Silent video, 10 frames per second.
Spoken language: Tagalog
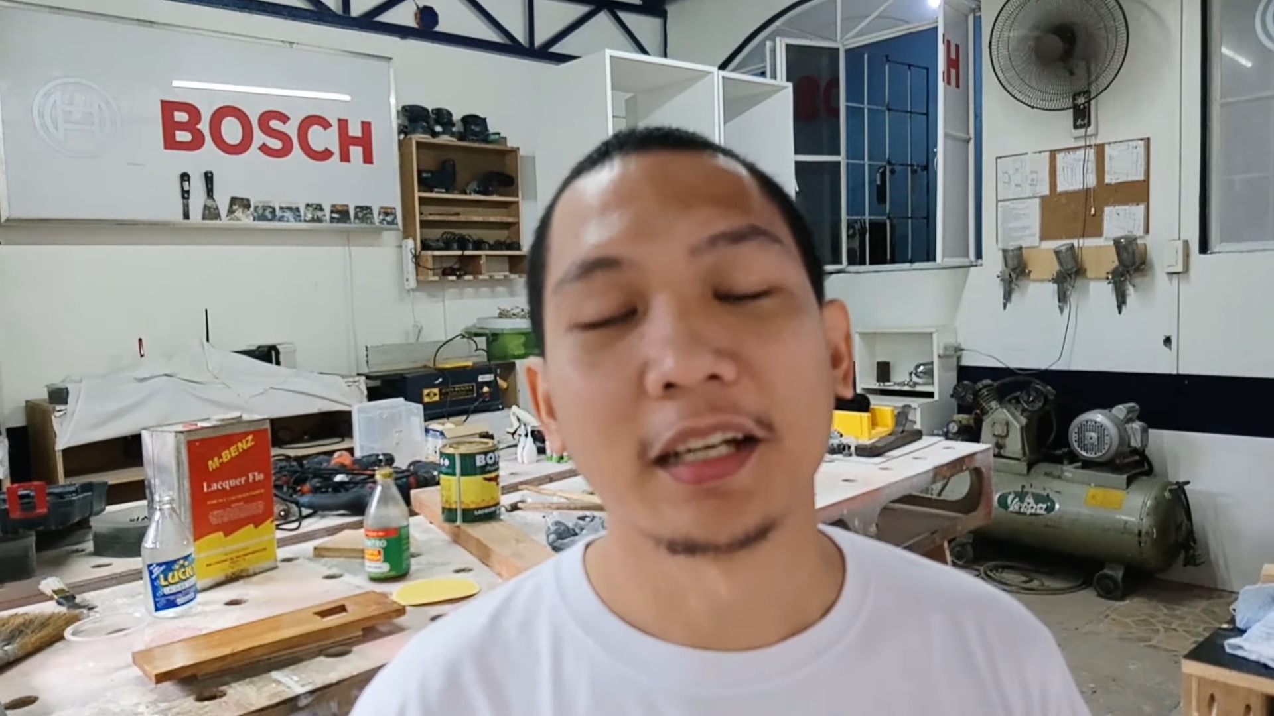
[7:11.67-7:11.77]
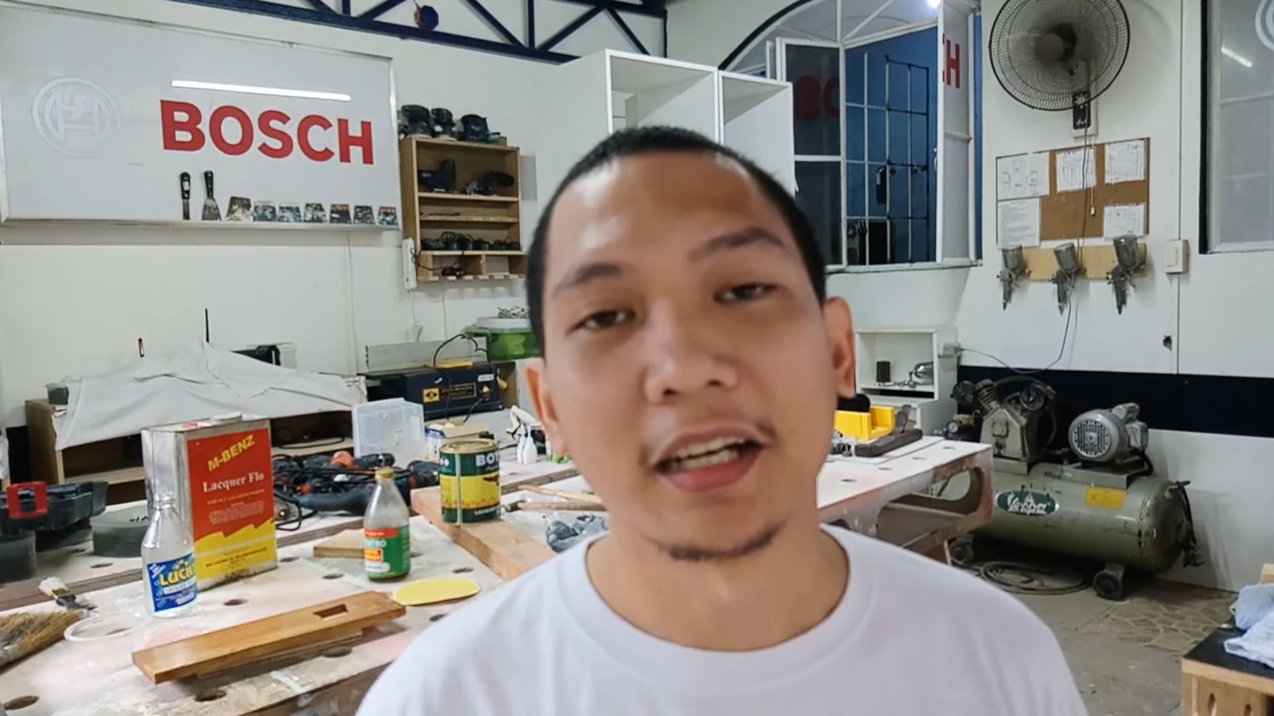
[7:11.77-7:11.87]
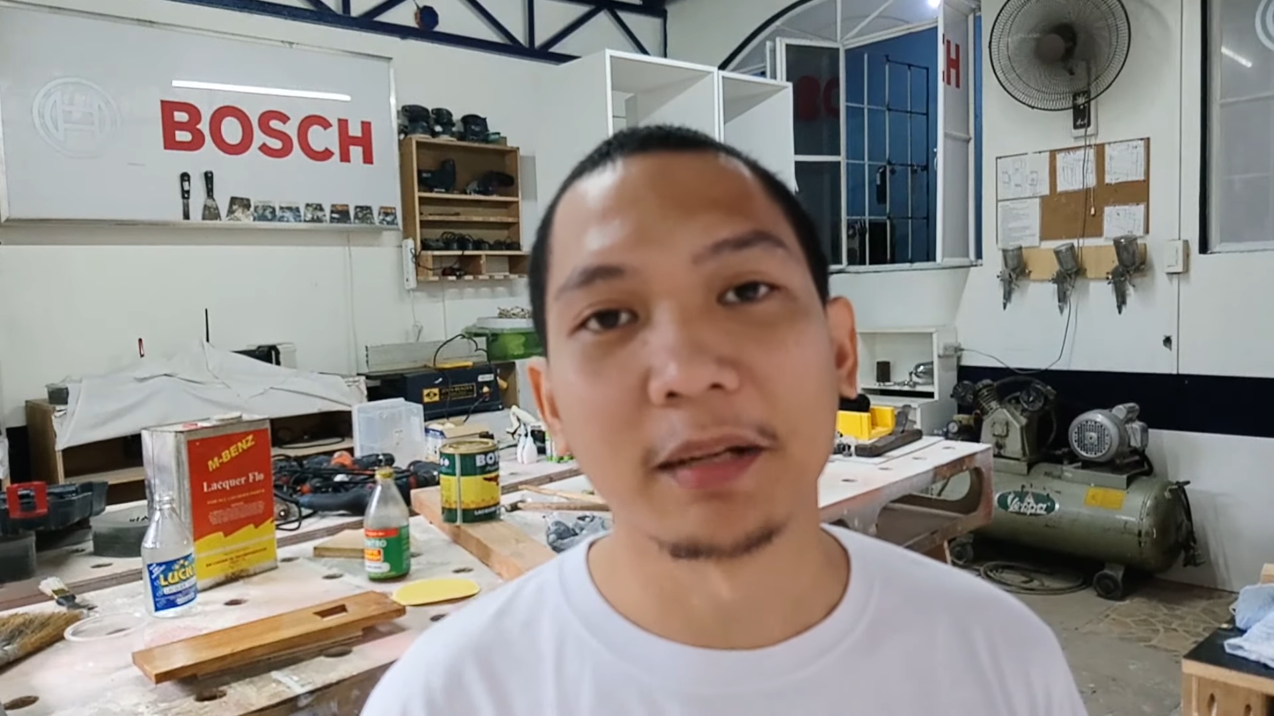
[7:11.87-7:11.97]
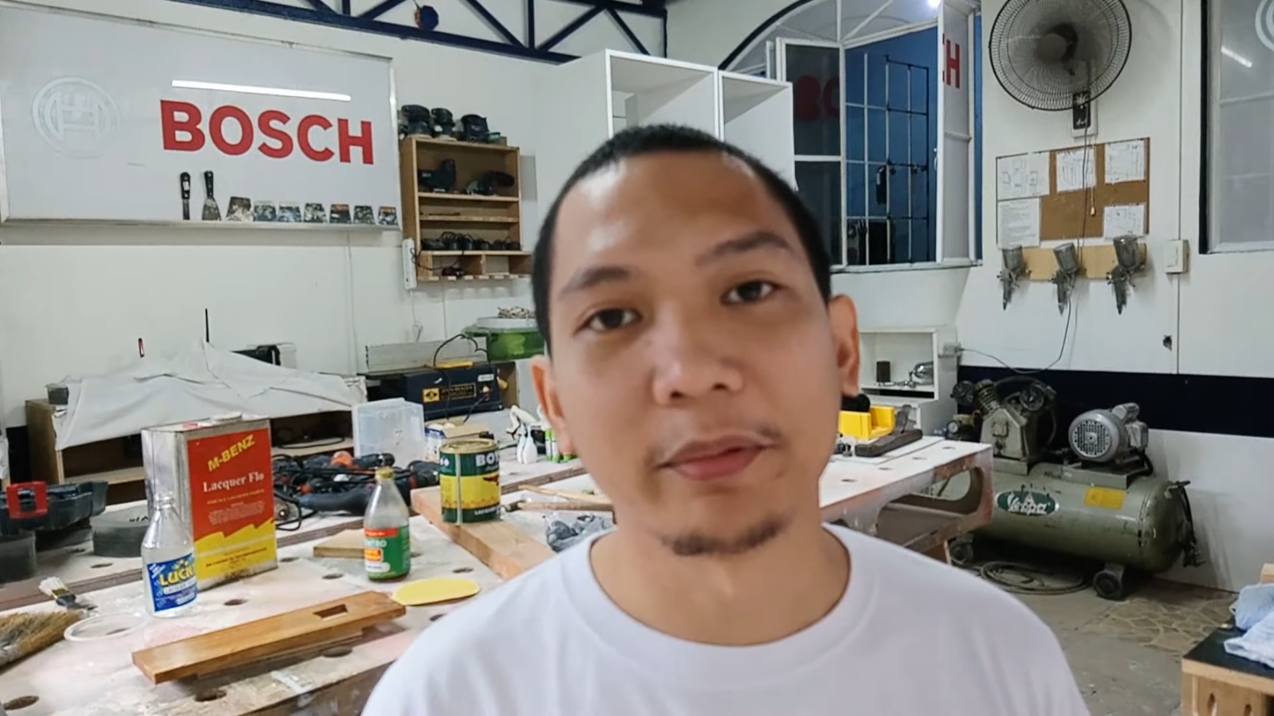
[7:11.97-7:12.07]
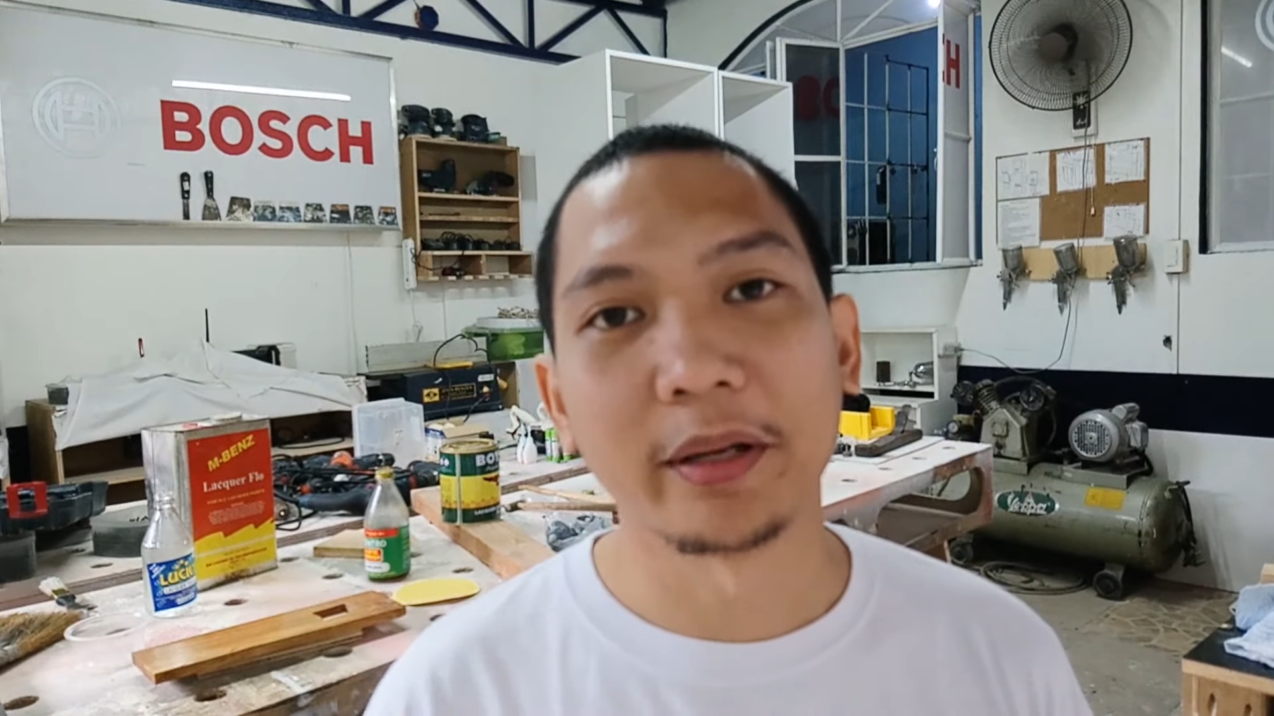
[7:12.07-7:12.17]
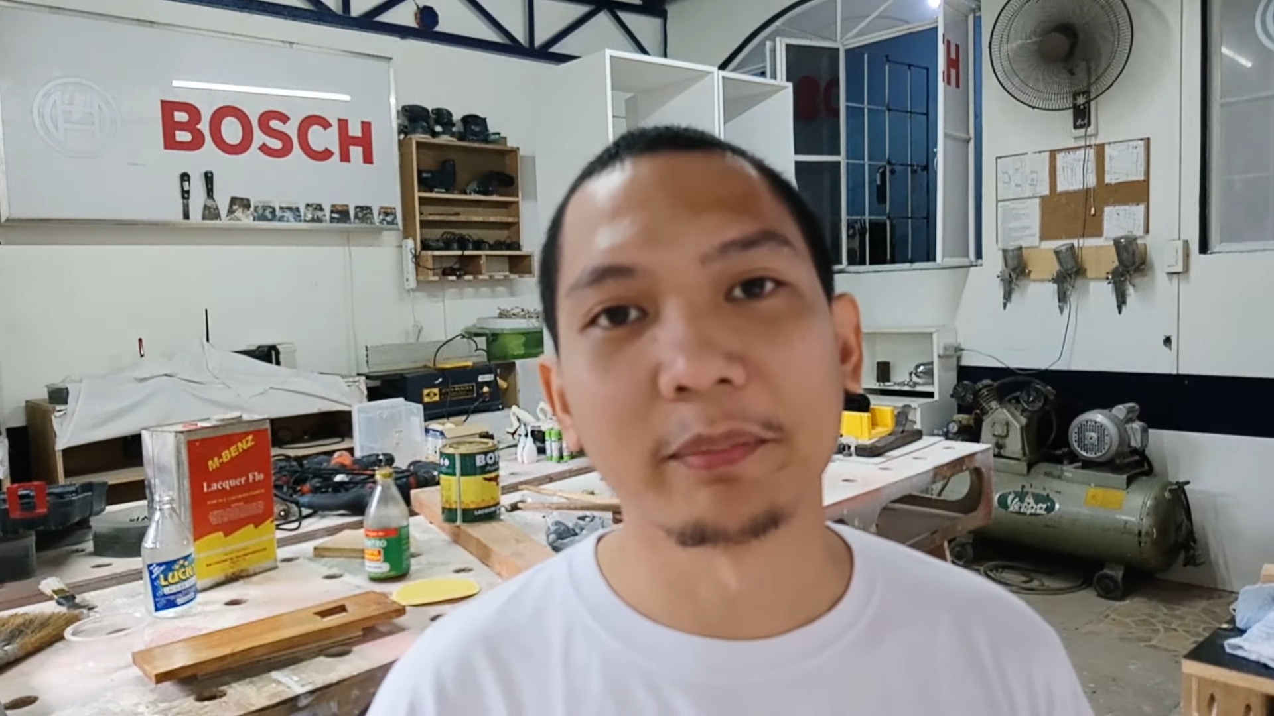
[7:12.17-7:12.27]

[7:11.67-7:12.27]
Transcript: alam mo na